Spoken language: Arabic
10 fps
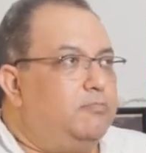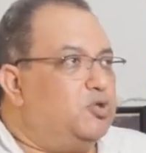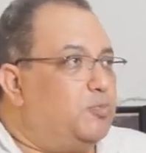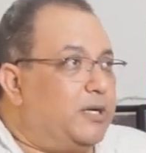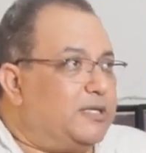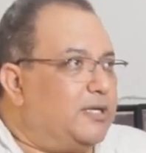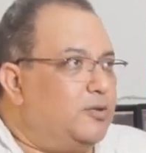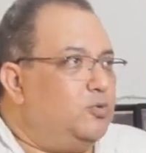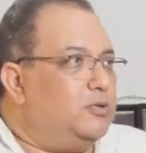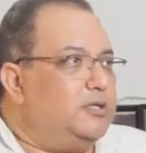مش بره
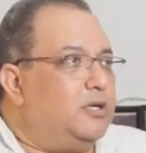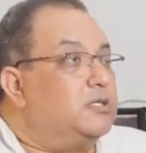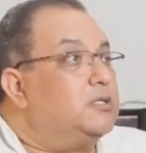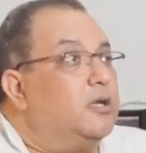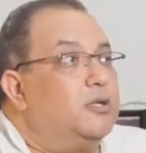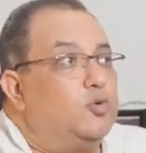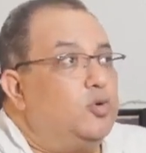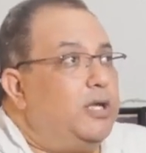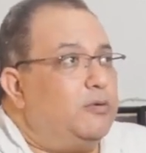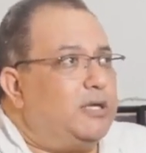الصندوق دي كسرت
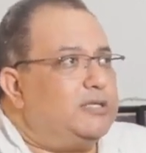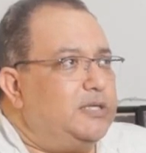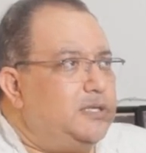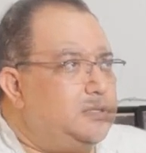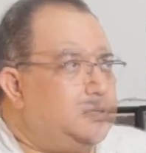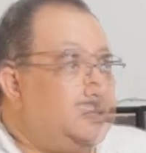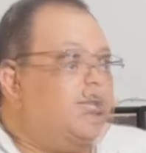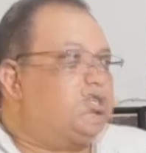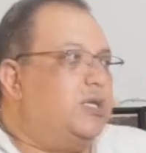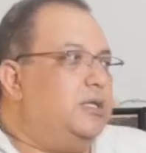كل انواع الصناديق
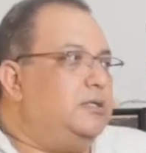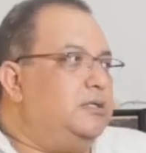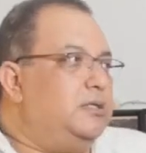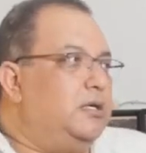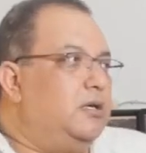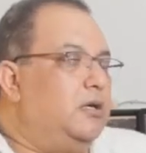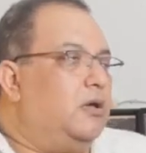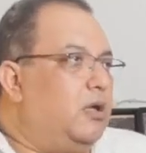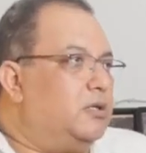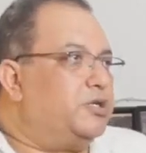علشان
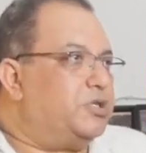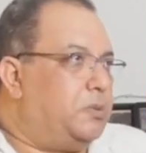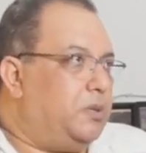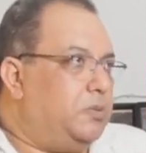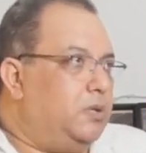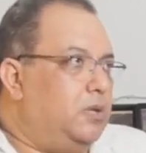آه، خاطر الشباب